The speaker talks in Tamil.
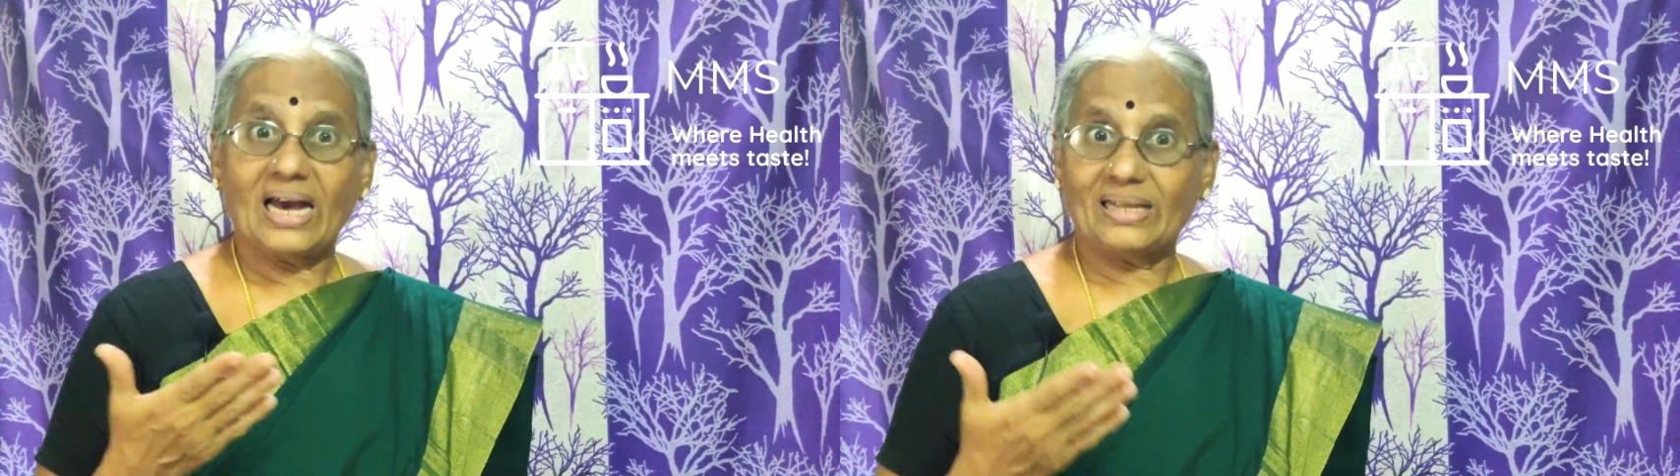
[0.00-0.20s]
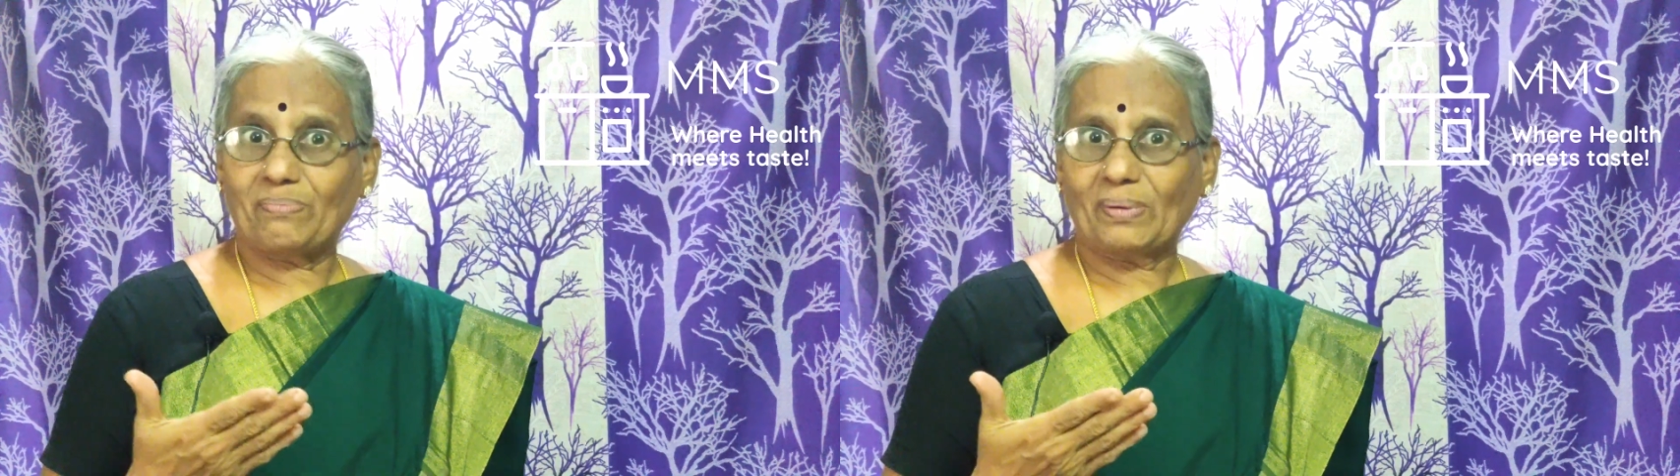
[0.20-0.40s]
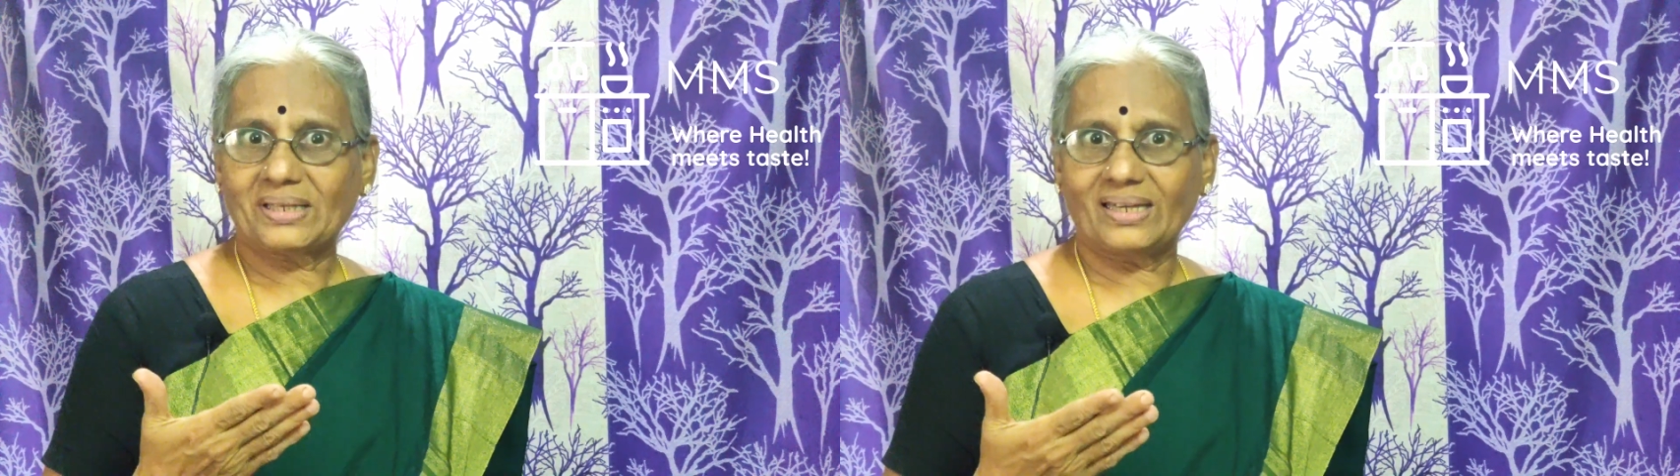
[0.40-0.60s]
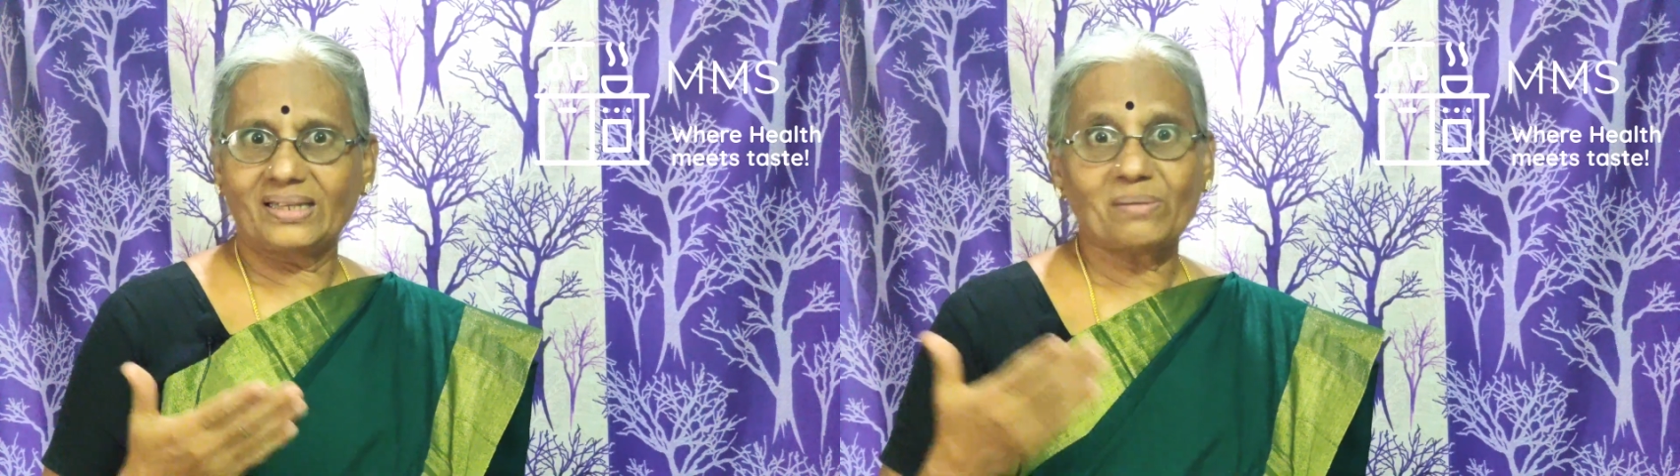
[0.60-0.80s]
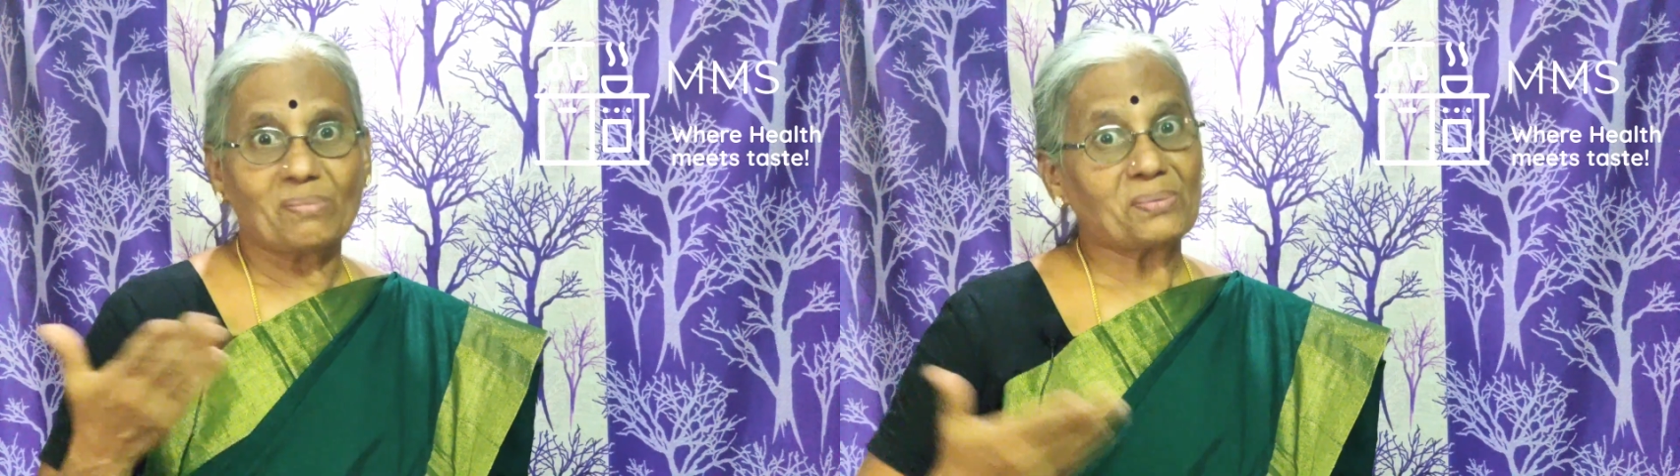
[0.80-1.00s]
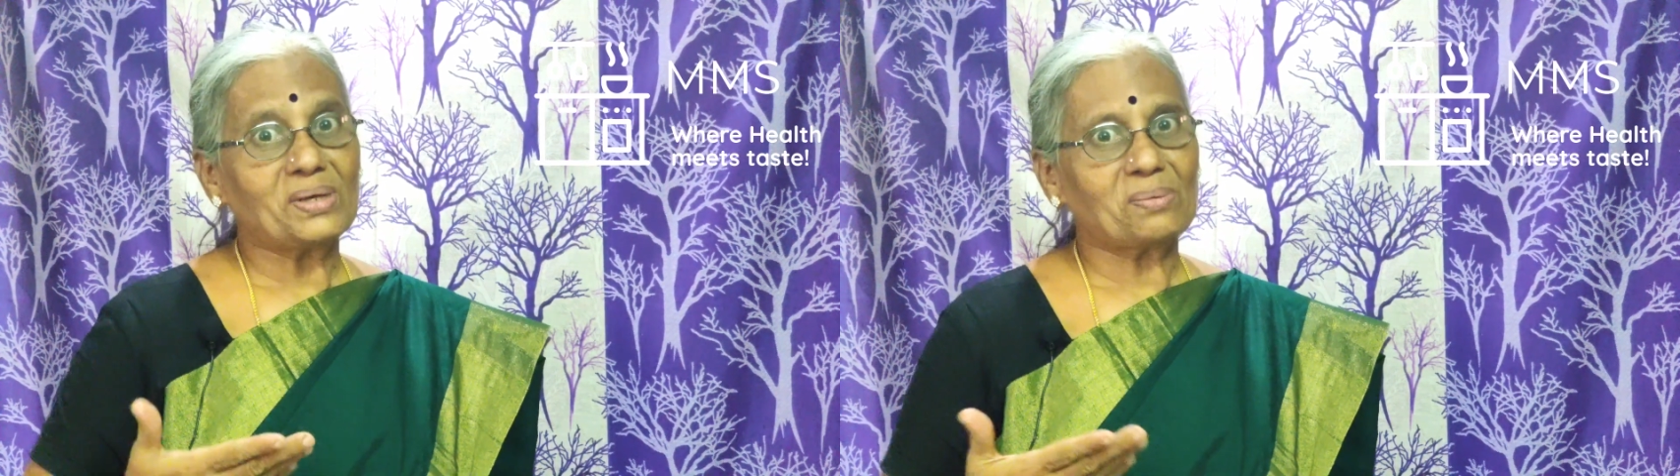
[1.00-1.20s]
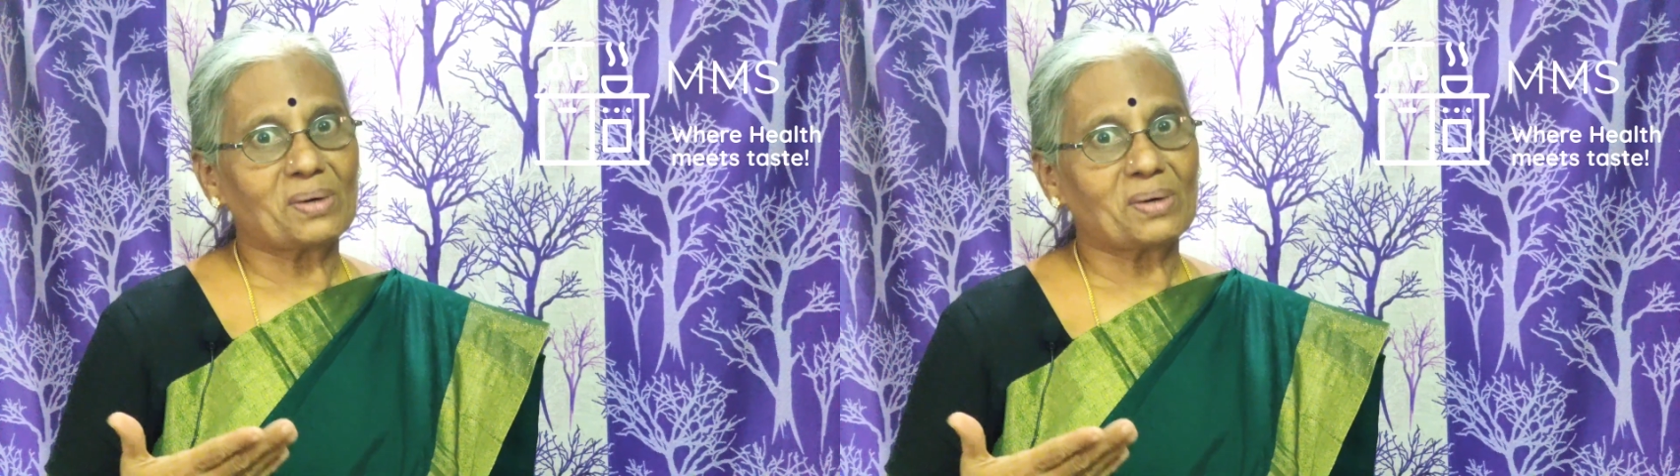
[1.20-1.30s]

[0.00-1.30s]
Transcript: அது பத்தாதுன்னு மறுபடியும்